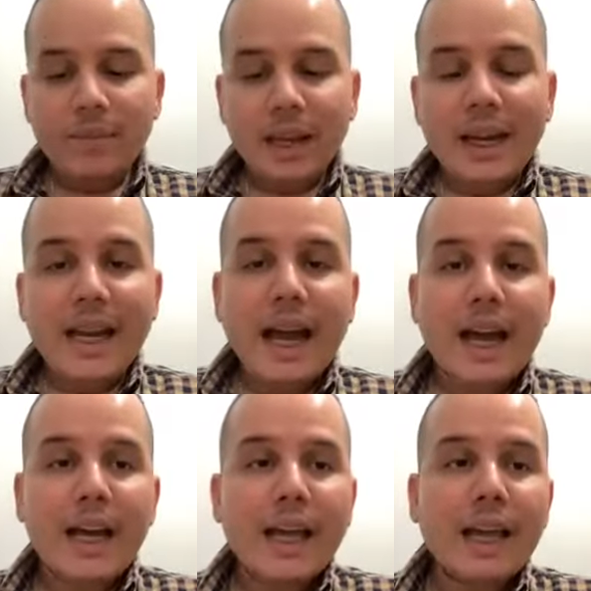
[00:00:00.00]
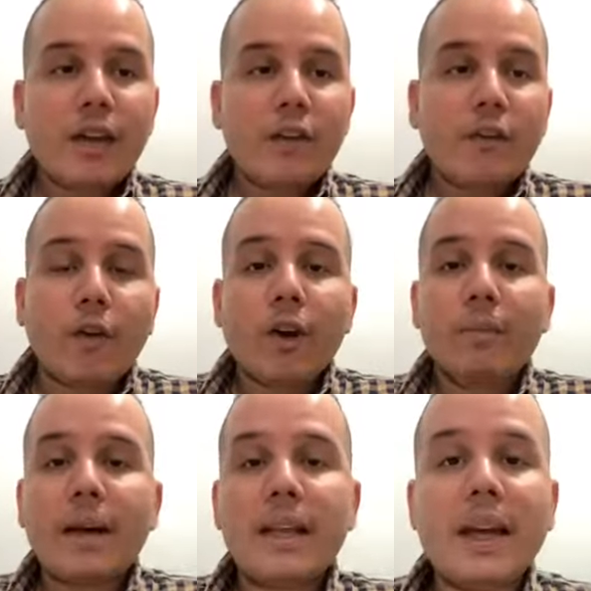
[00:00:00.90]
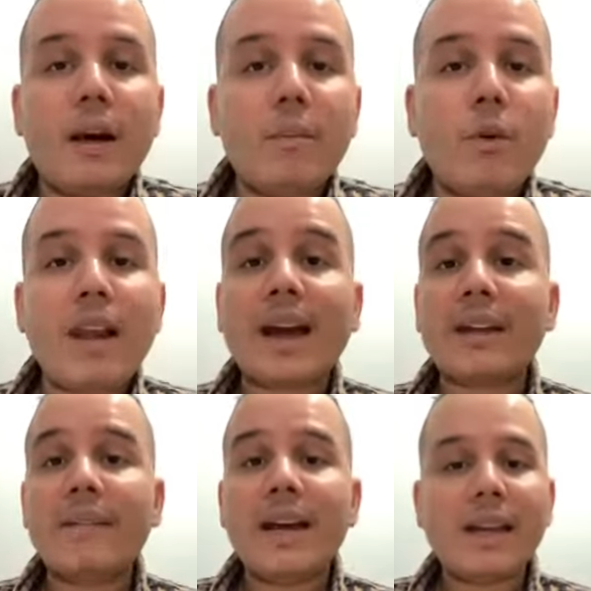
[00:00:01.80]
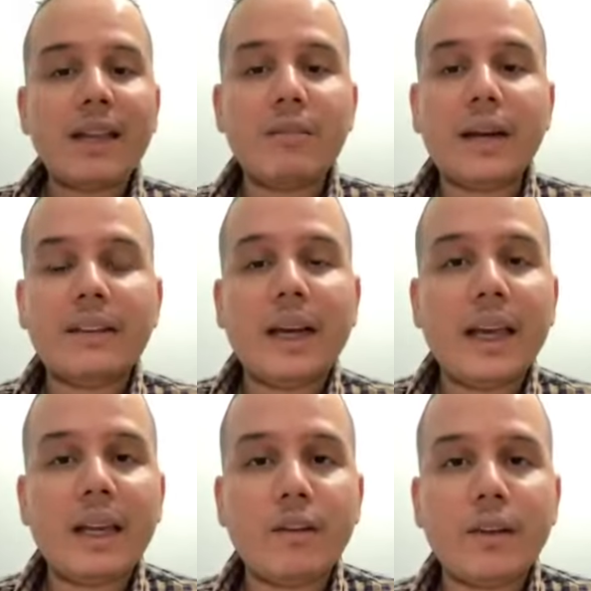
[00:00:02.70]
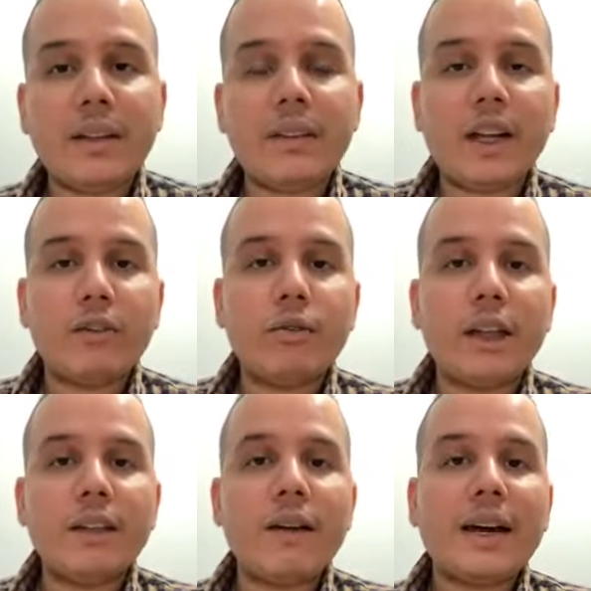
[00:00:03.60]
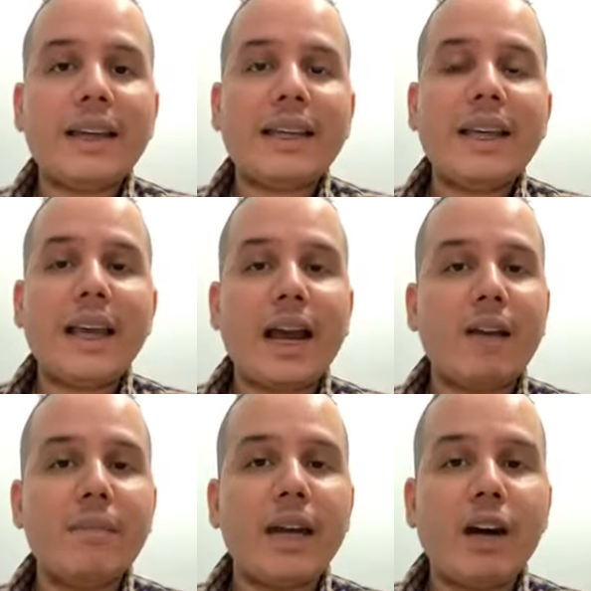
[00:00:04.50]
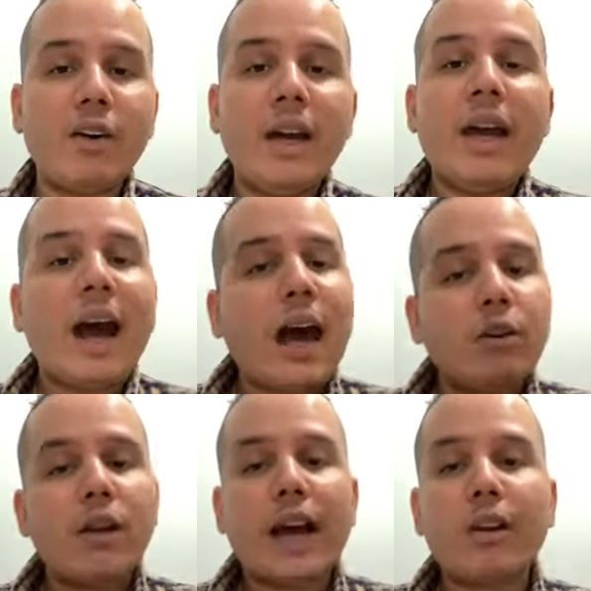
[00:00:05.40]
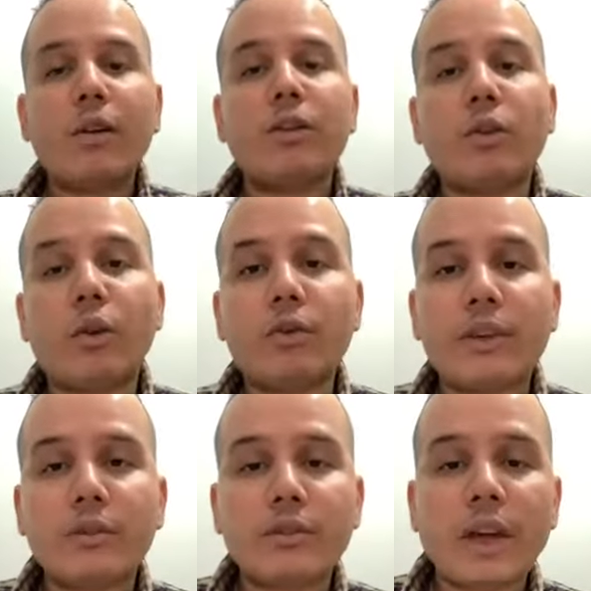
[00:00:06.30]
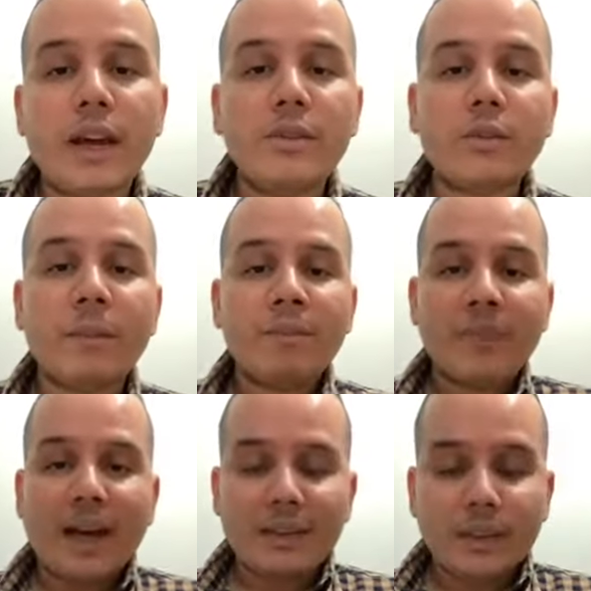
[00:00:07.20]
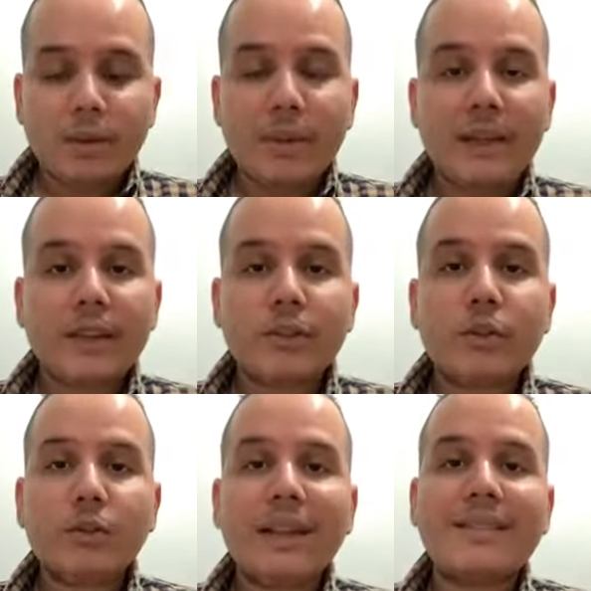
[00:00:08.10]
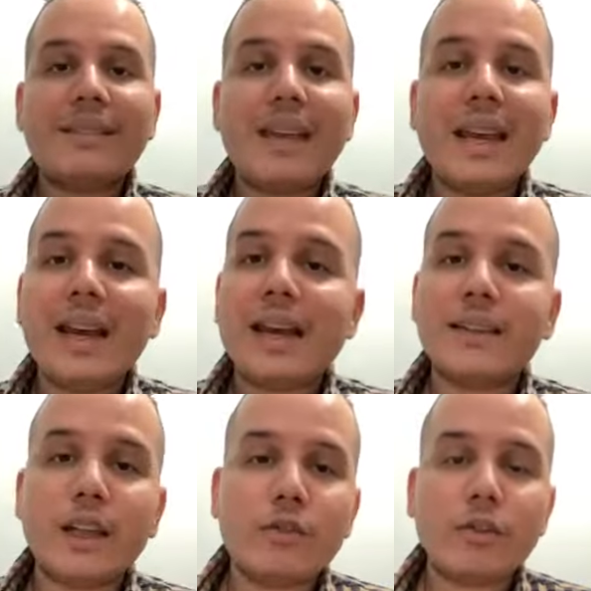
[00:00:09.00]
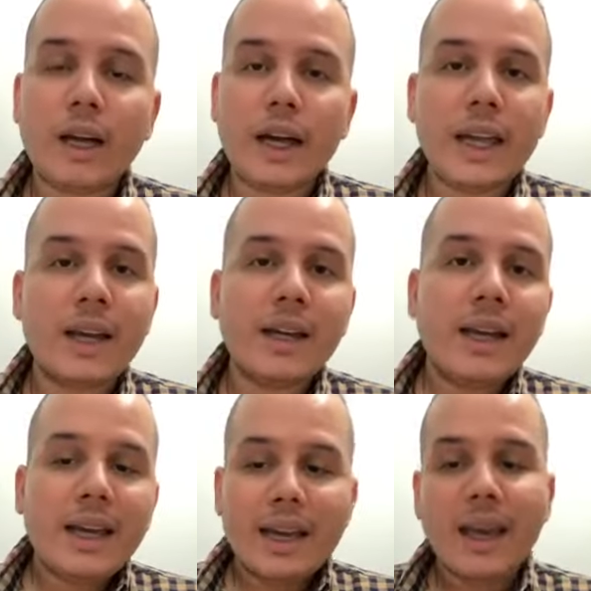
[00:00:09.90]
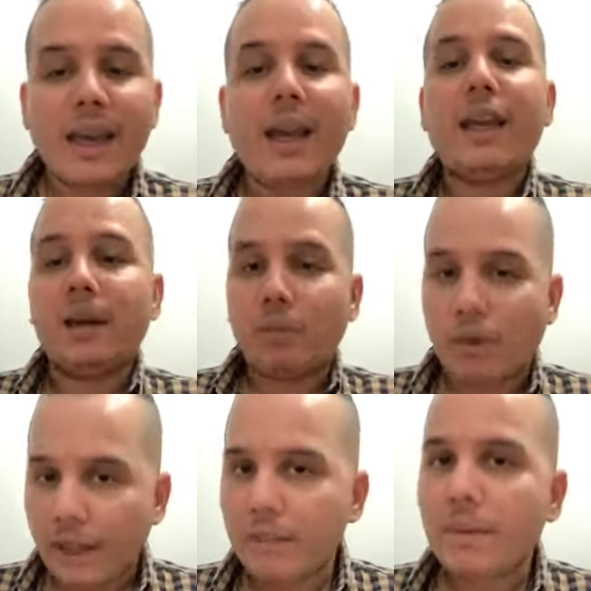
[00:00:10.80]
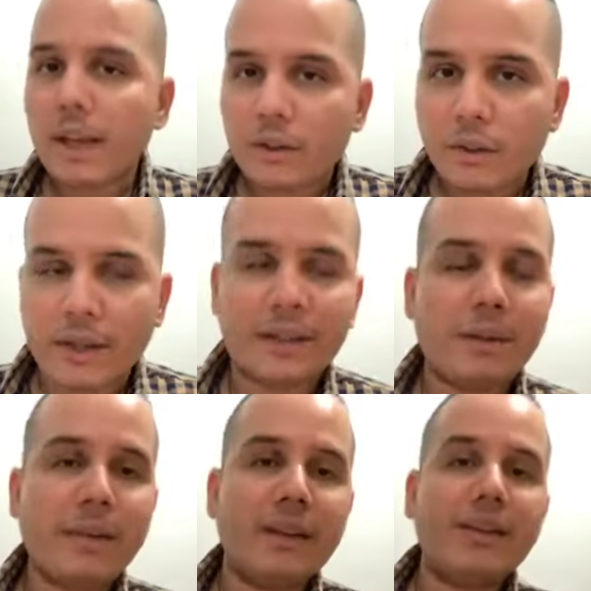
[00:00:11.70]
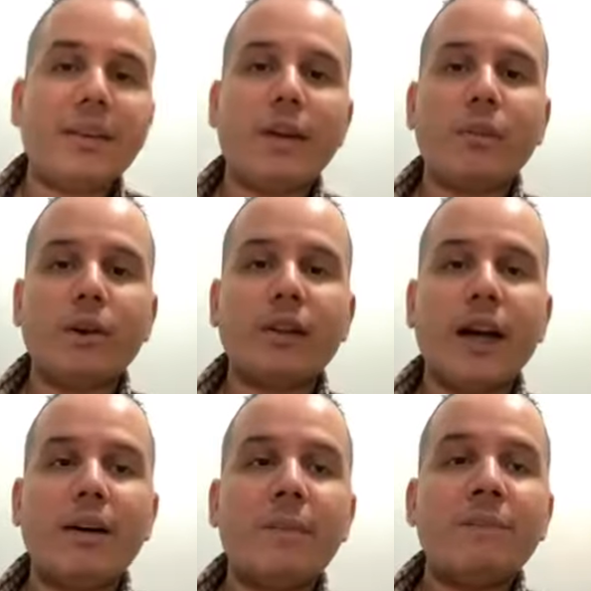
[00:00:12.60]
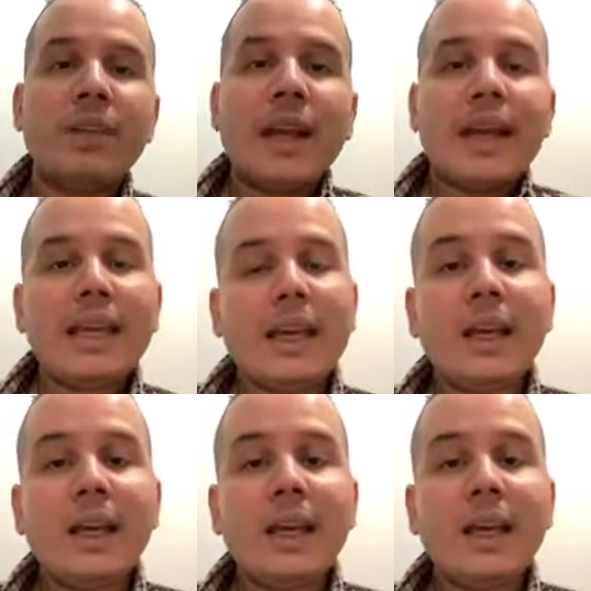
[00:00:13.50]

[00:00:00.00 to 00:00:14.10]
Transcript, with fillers: la eh, forma, digamos, la ribera del Magdalena frente a la ciudad de Barranquilla ha cambiado a lo largo de todos estos años. Anteriormente esto era una ciénaga estacionaria que en época de invierno evidentemente se desbordaba y que en